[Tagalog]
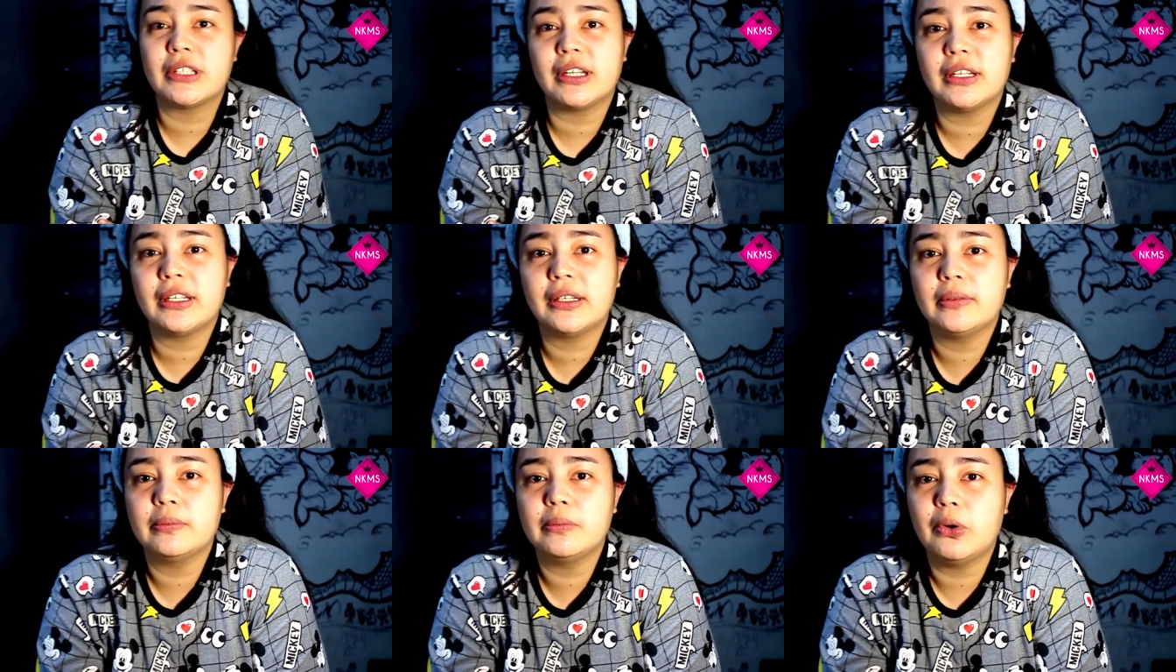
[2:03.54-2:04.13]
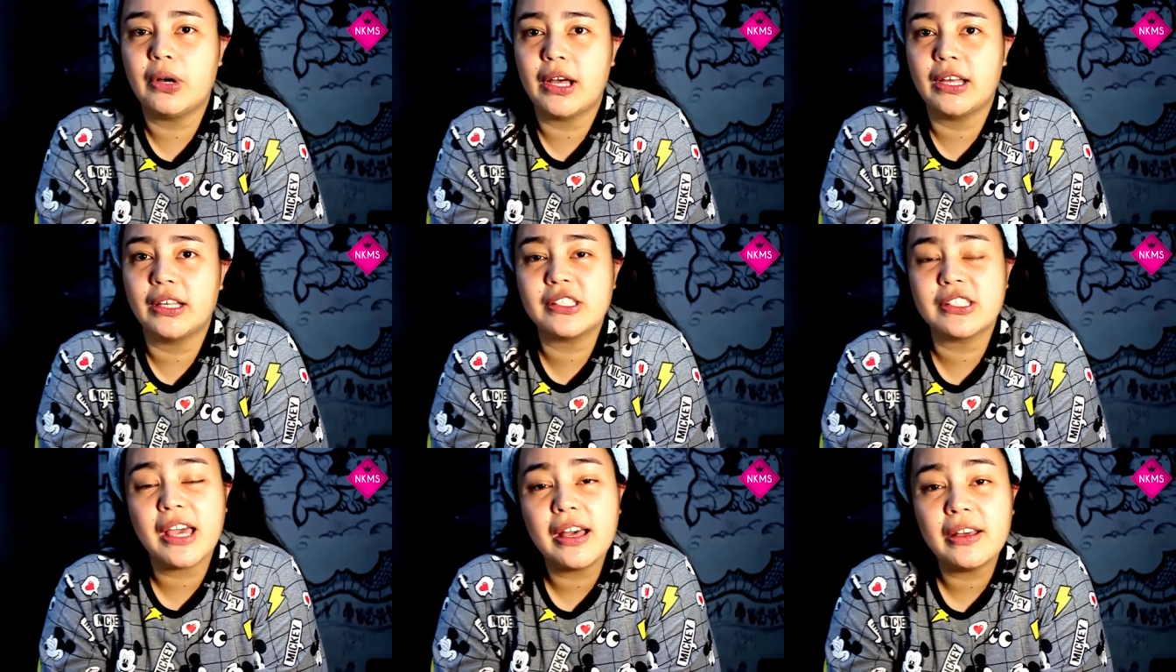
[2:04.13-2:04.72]
ng
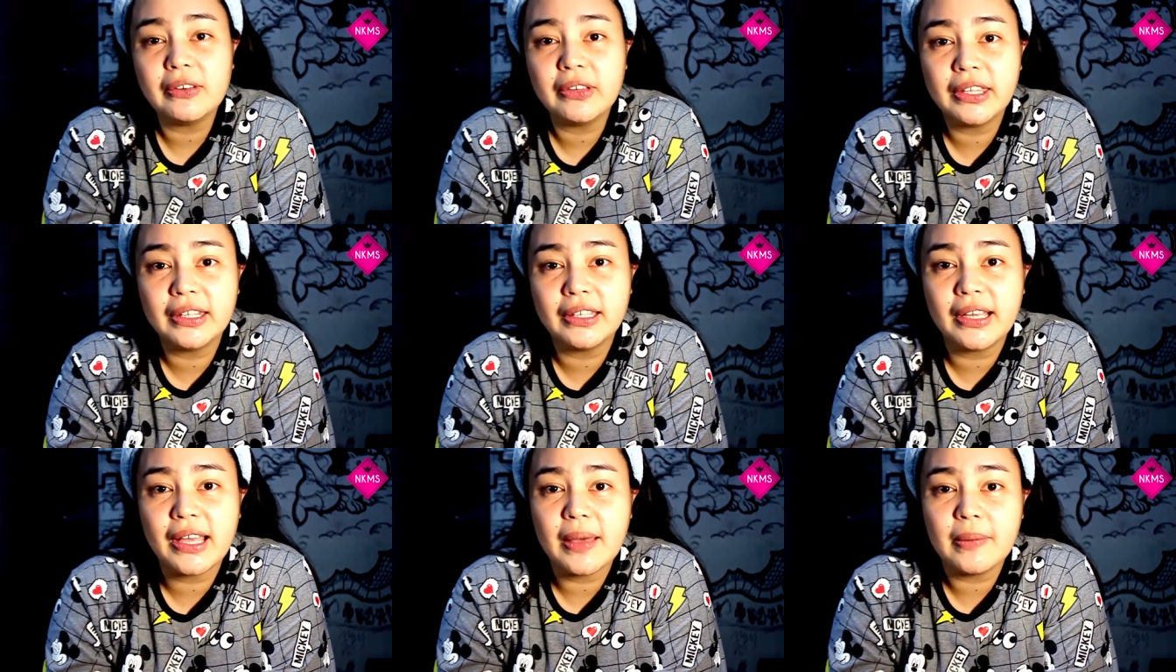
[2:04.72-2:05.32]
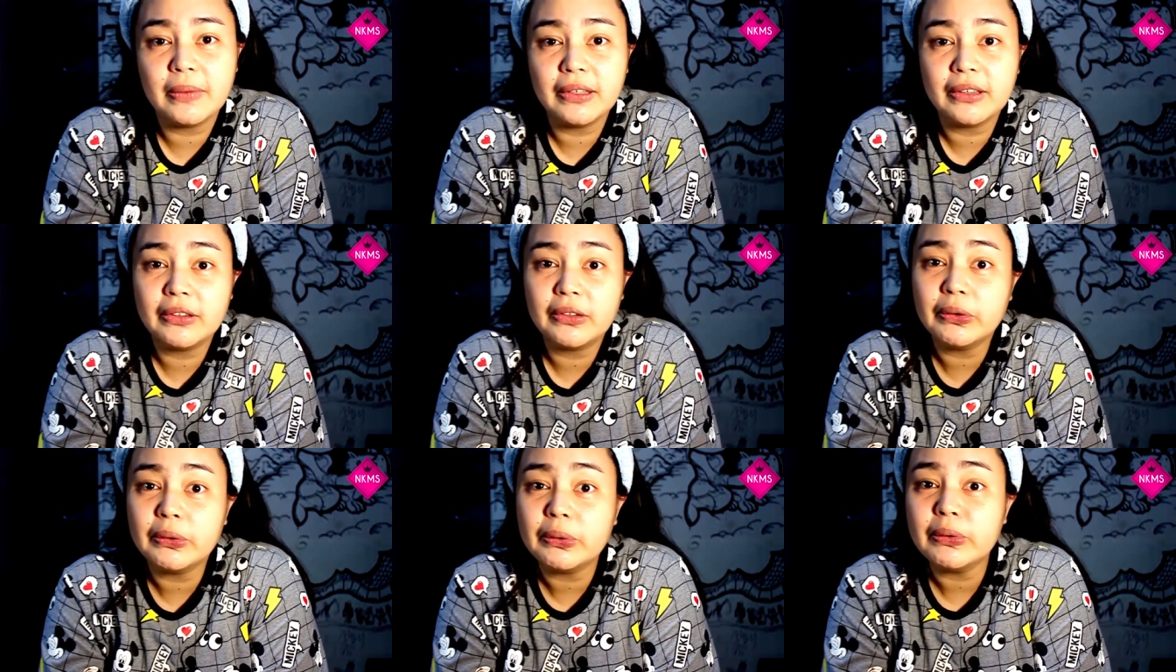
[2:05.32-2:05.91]
muka, tsaka ko
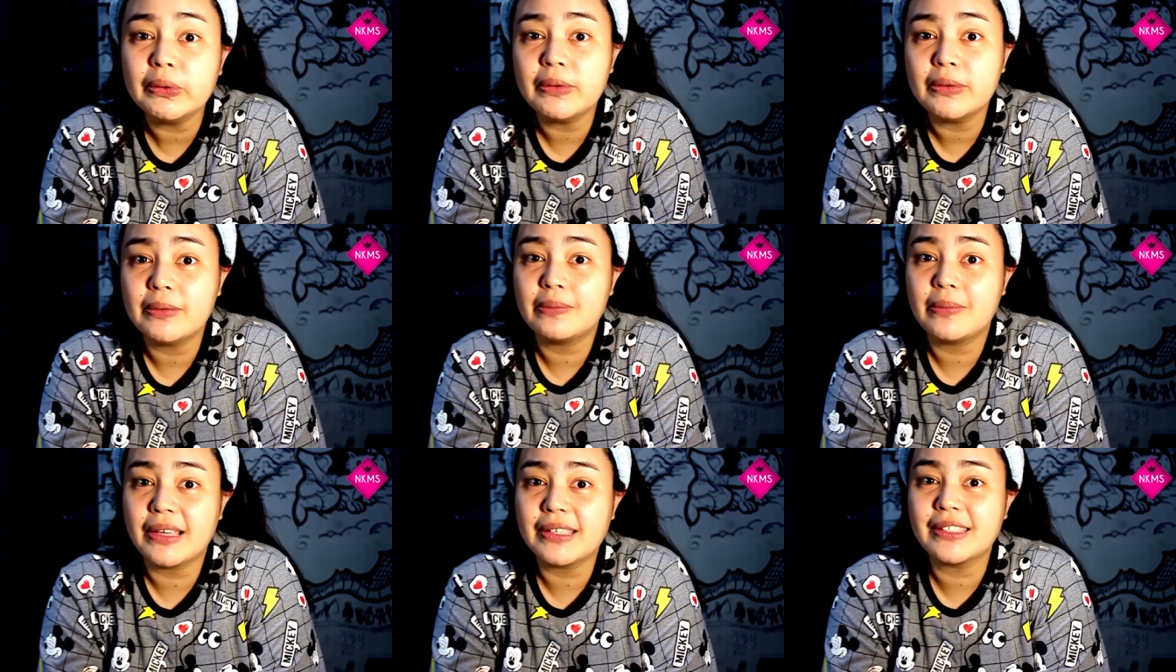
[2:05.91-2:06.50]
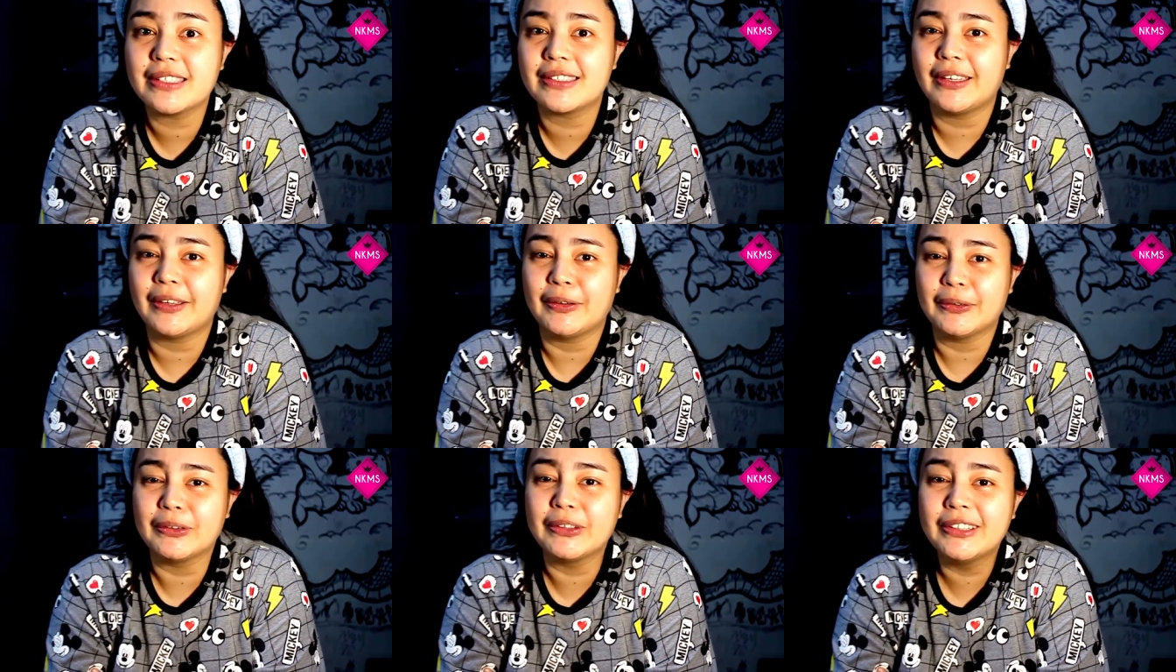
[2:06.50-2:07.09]
ginagamit yung mask
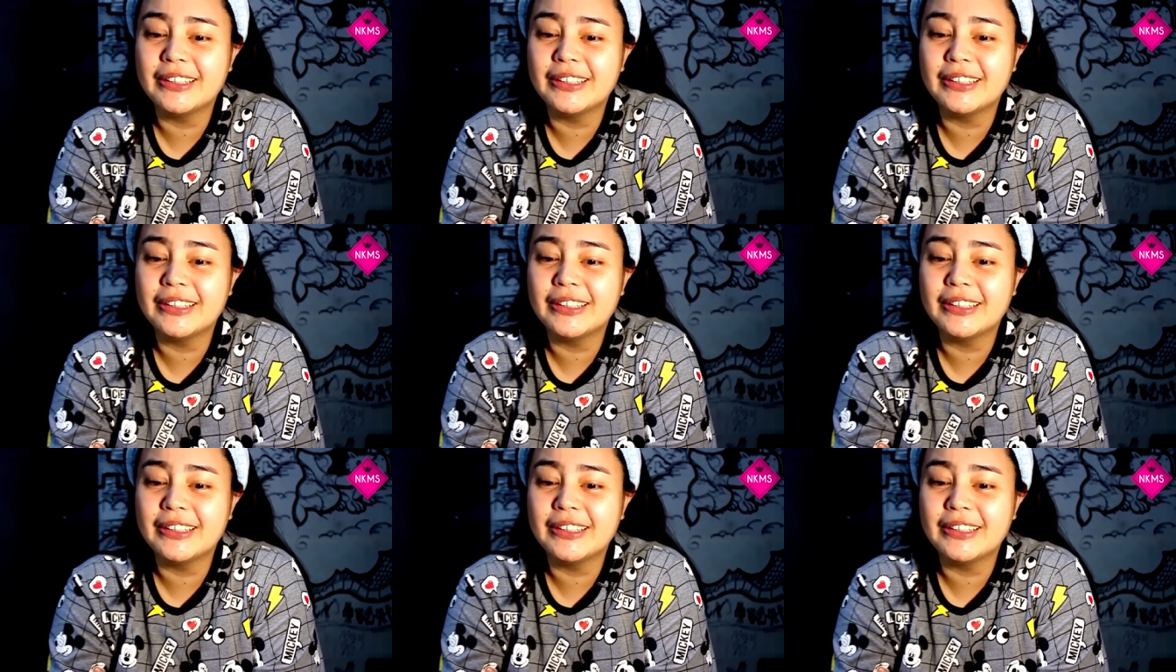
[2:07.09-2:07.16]
na yun.